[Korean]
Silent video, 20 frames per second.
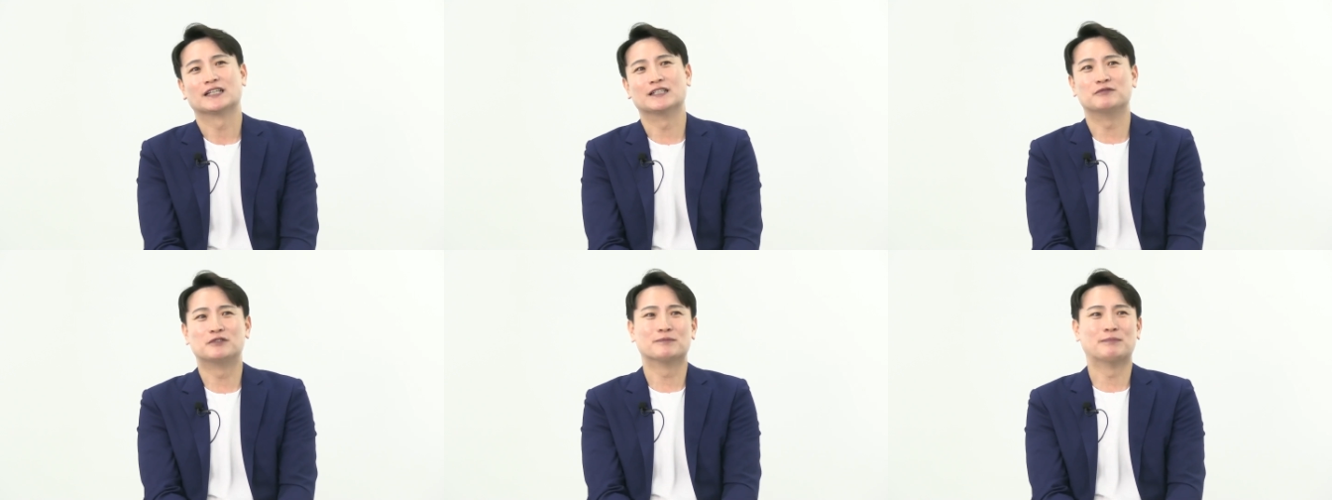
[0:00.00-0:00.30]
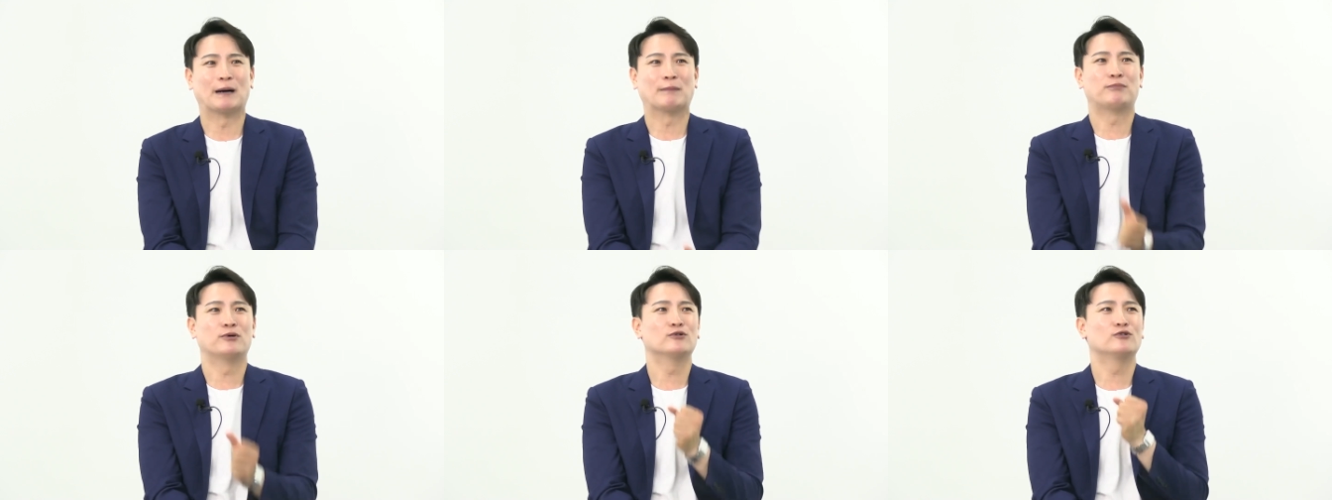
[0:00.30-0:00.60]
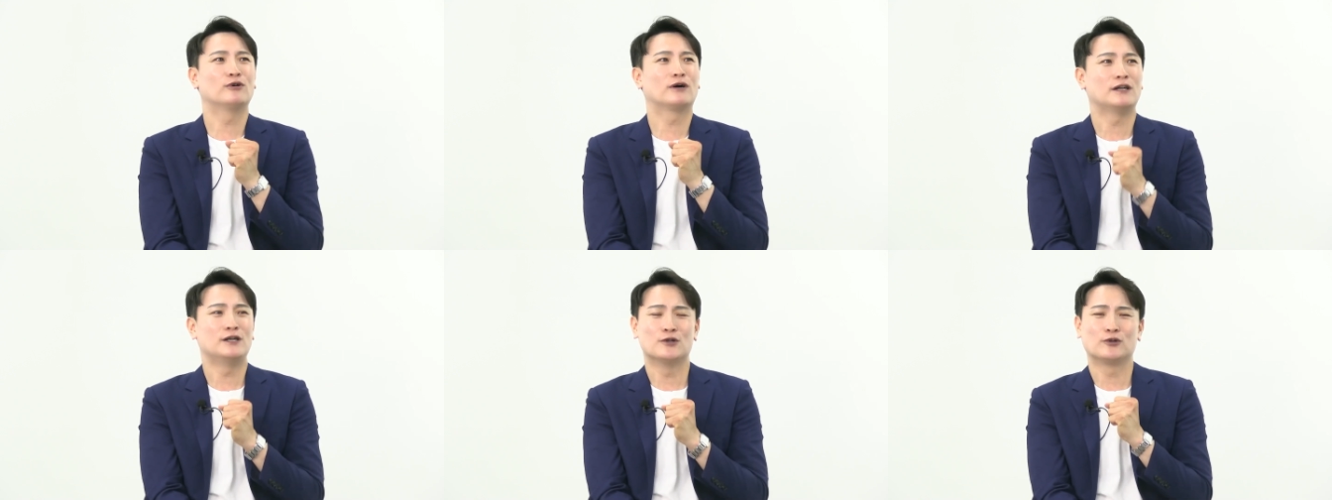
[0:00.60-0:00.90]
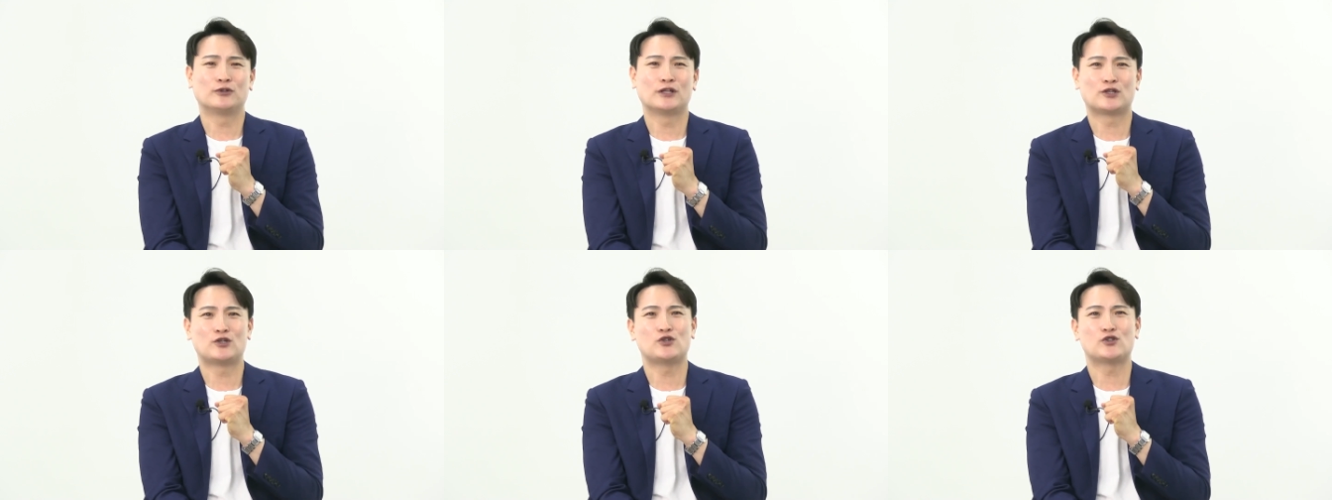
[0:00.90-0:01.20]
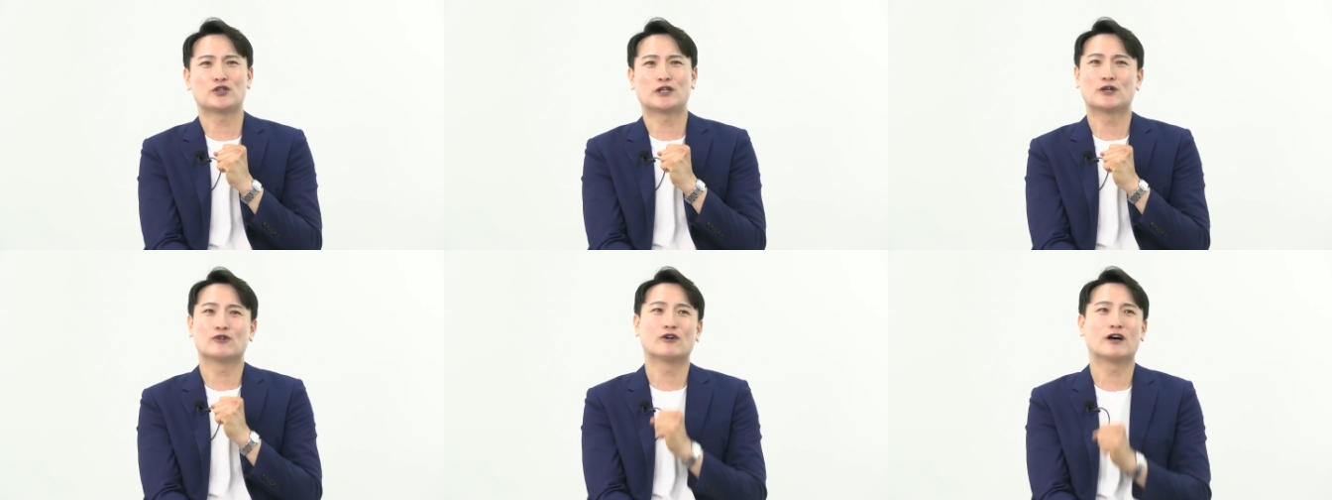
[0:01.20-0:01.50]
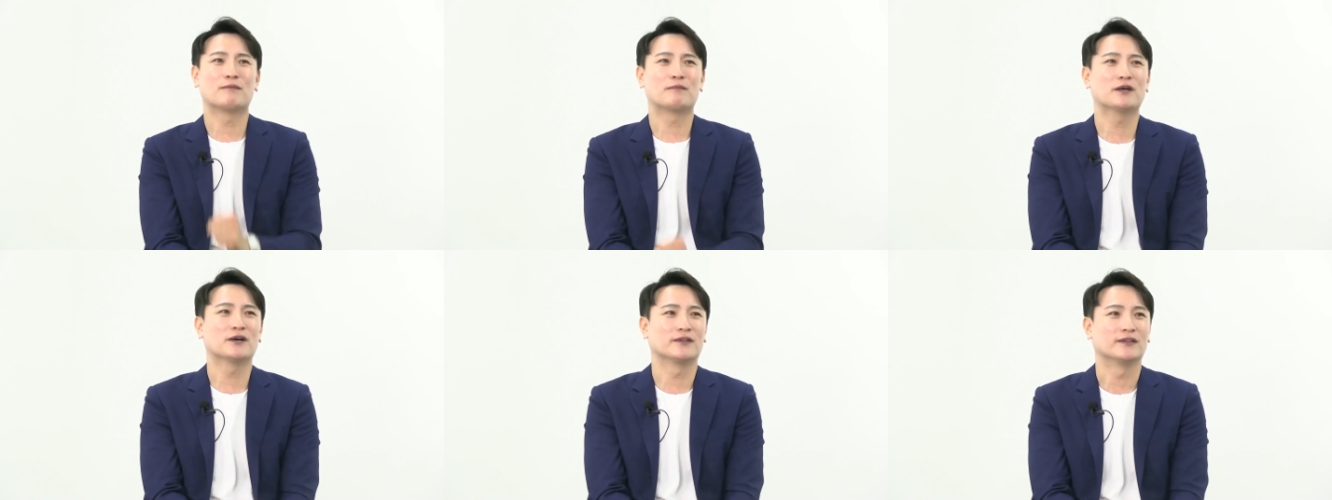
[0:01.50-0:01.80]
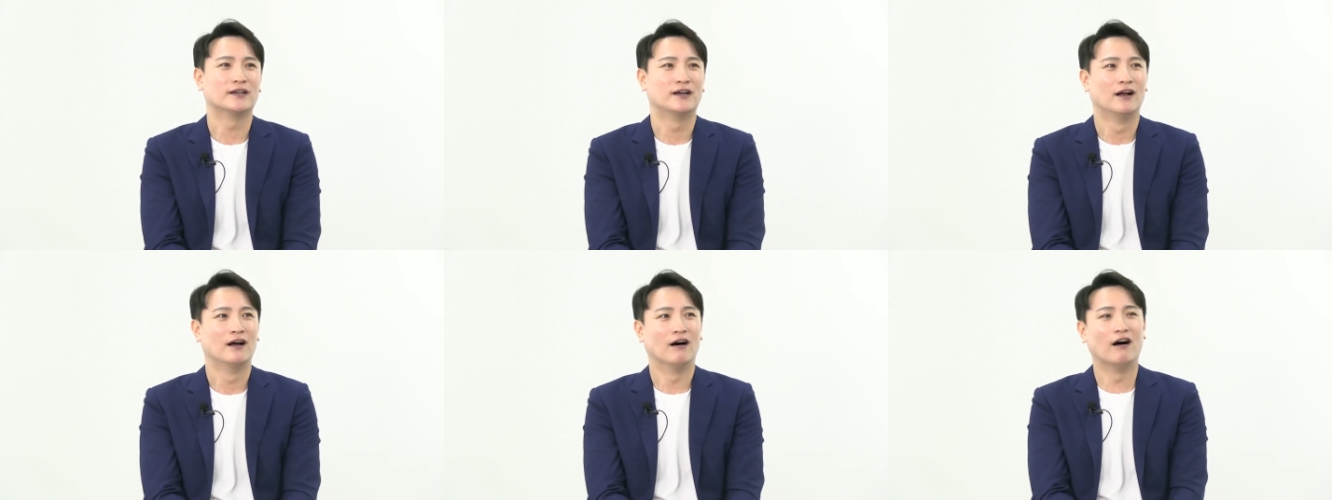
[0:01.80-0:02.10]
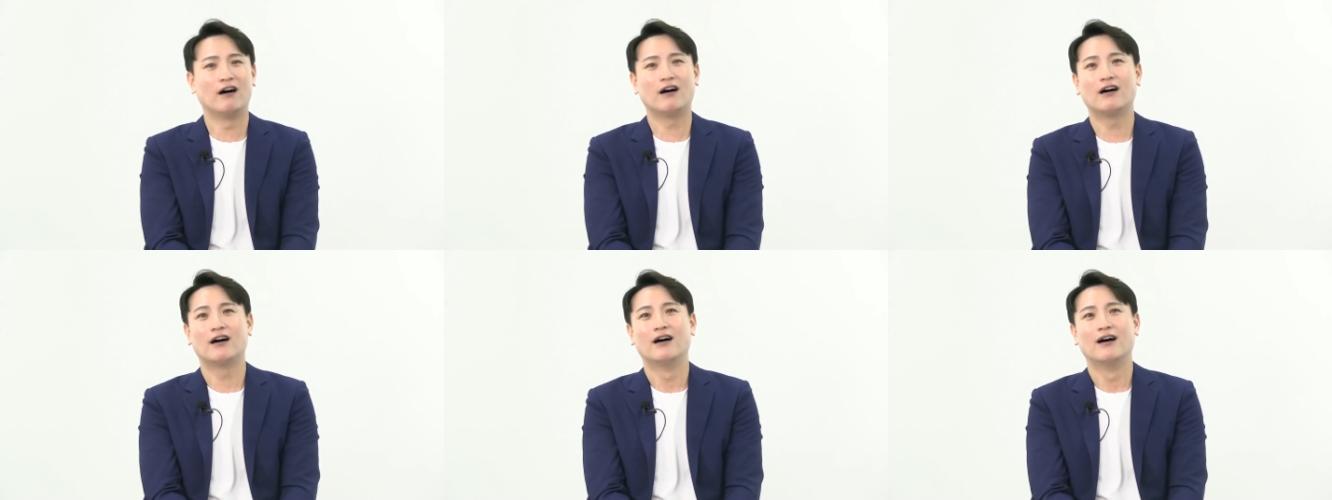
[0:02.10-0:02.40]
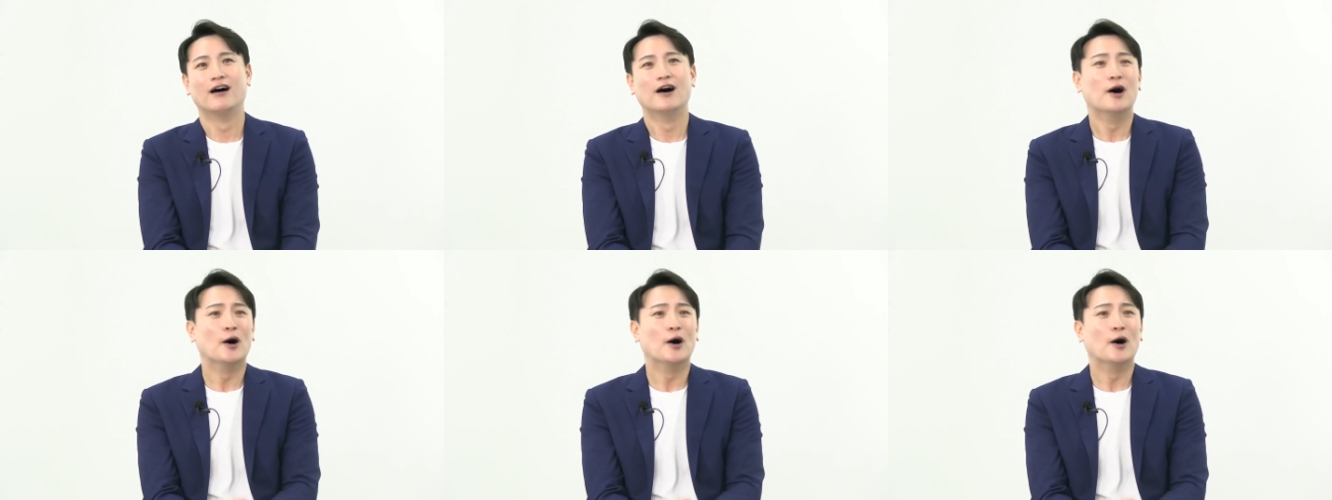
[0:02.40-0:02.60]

그럼 이제 마포구 관련된 퀴즈라고 하면 어,